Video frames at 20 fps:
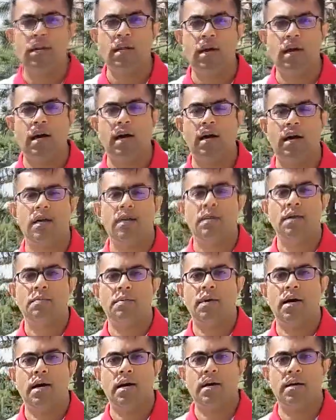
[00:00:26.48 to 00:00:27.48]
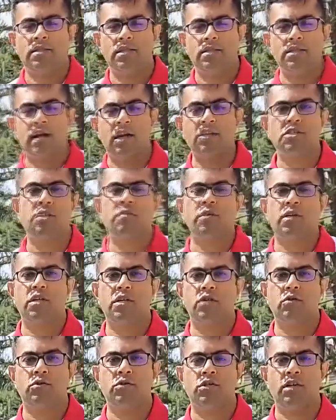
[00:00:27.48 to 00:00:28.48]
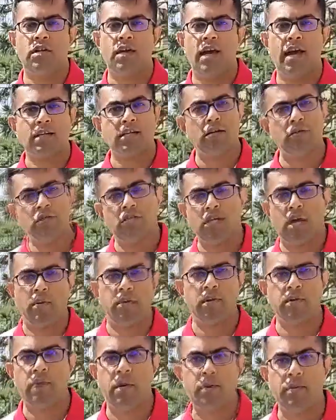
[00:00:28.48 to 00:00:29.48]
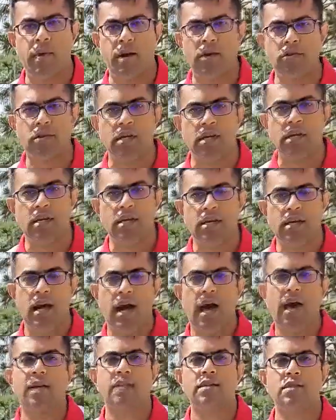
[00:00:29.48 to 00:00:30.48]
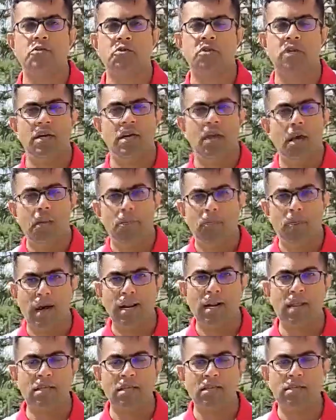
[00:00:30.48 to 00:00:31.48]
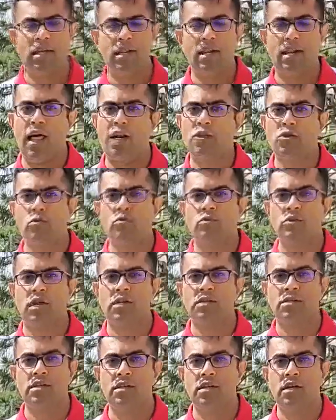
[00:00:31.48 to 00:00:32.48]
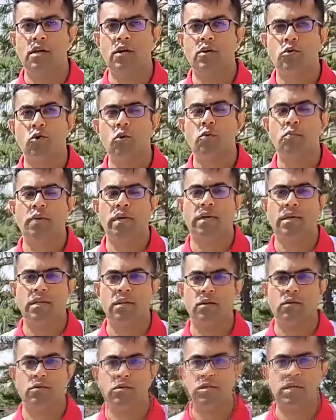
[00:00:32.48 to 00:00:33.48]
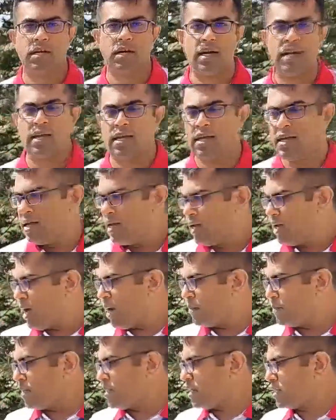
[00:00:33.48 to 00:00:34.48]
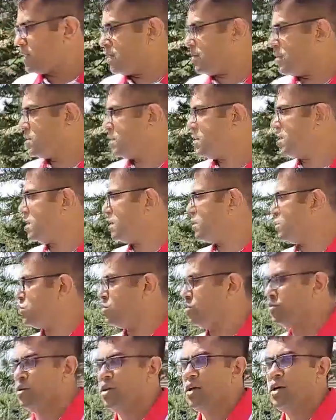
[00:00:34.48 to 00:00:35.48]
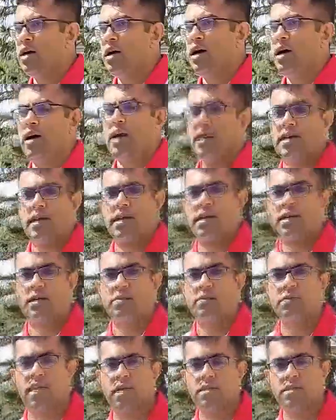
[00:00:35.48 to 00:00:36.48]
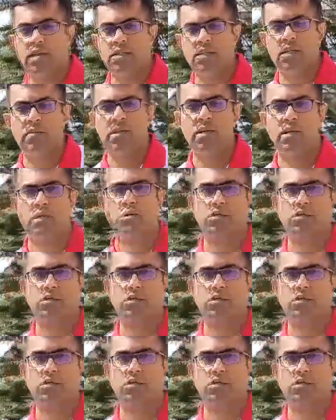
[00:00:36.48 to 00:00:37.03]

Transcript: দুটো দলের জার্সি বিক্রি হচ্ছে একটা হচ্ছে স্বাভাবিকভাবে ভারতের আর একটা হচ্ছে বাংলাদেশের লাল সবুজ জার্সির খুব বিক্রি হচ্ছে এখানে আমরা দেখতে পাচ্ছি যে কিছু এখানকার যা